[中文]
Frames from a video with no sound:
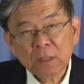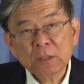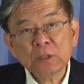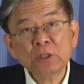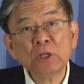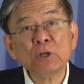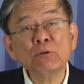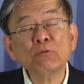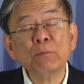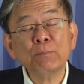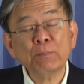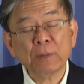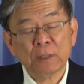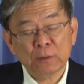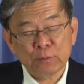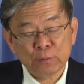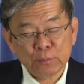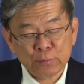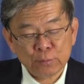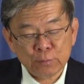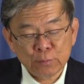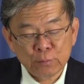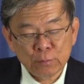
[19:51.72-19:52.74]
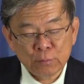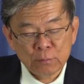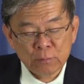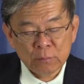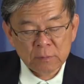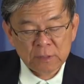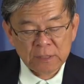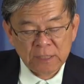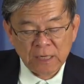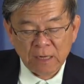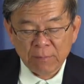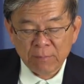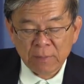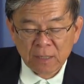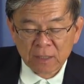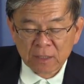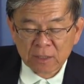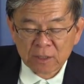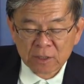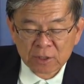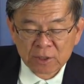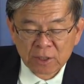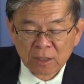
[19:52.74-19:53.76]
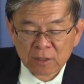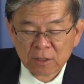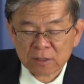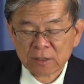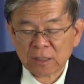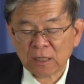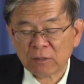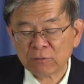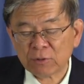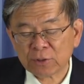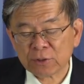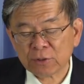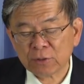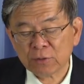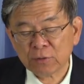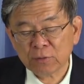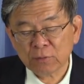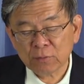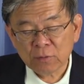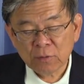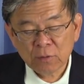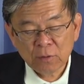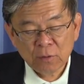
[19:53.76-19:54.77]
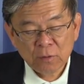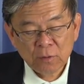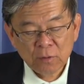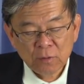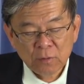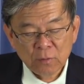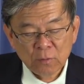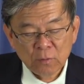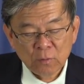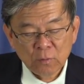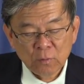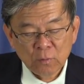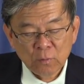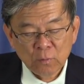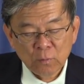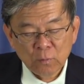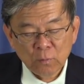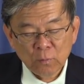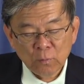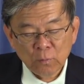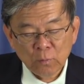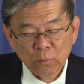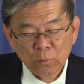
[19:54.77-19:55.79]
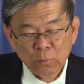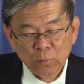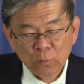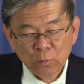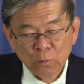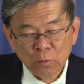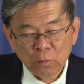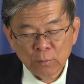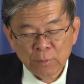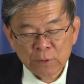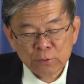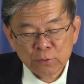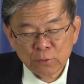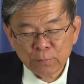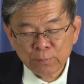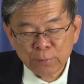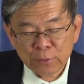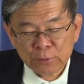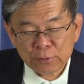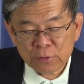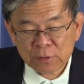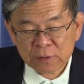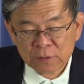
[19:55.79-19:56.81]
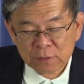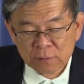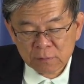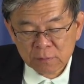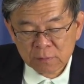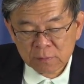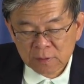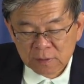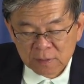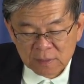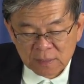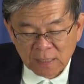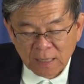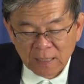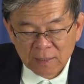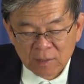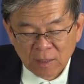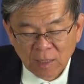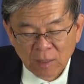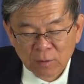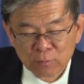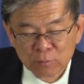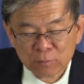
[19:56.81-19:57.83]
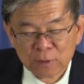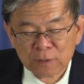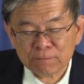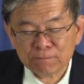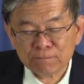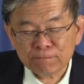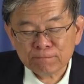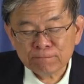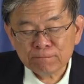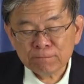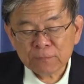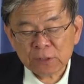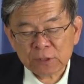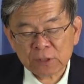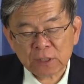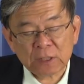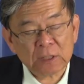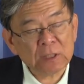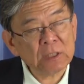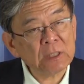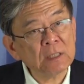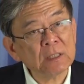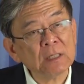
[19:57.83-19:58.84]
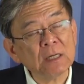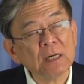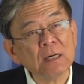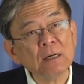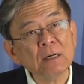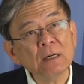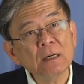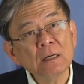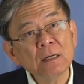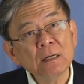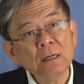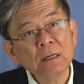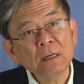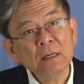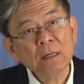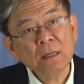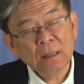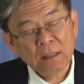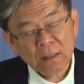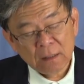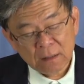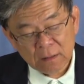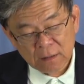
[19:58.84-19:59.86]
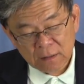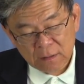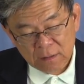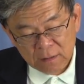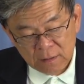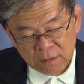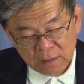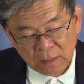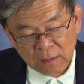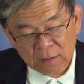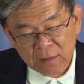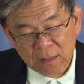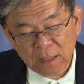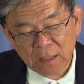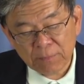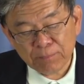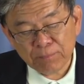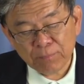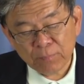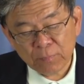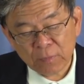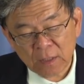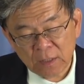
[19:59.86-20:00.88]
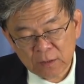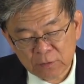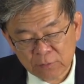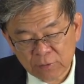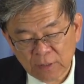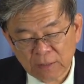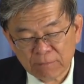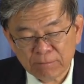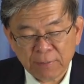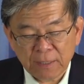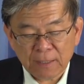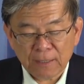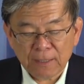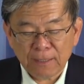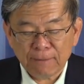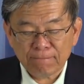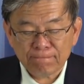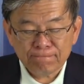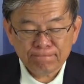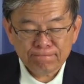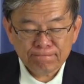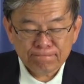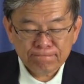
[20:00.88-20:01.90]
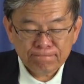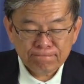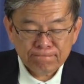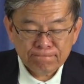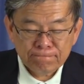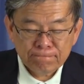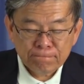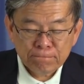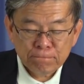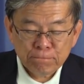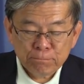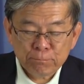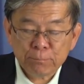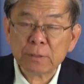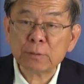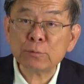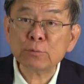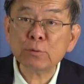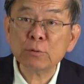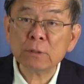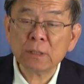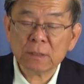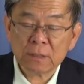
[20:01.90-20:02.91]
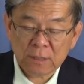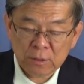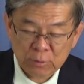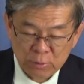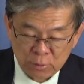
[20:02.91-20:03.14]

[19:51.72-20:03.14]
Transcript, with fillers: 经过本书前面各章的讨论之后，我们就不去再讨论圣经的能力和权柄了，本书的第